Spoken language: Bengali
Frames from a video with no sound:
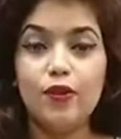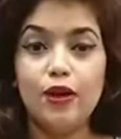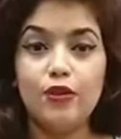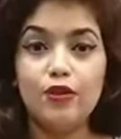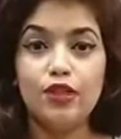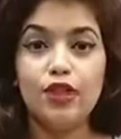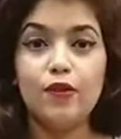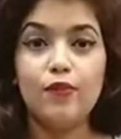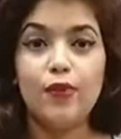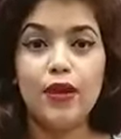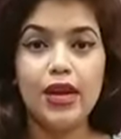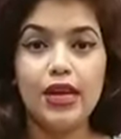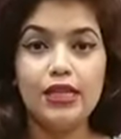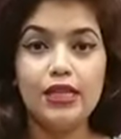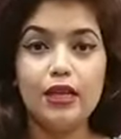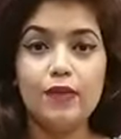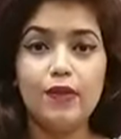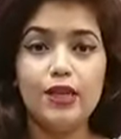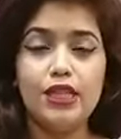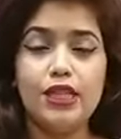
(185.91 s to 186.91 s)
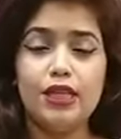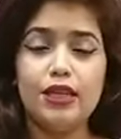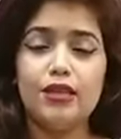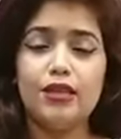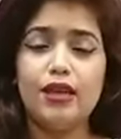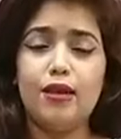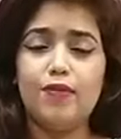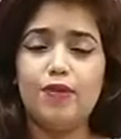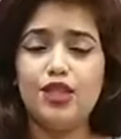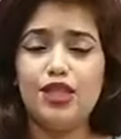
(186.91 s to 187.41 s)
বাউচার পেয়ে যাবেন যেটা
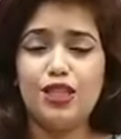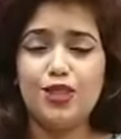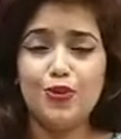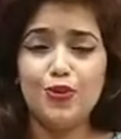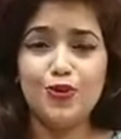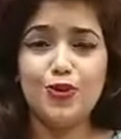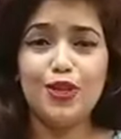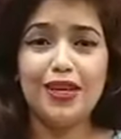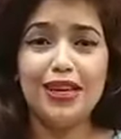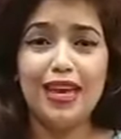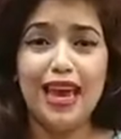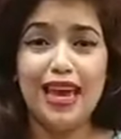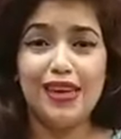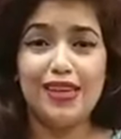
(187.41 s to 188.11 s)
দিয়ে আপনি সিঁদুর থেকে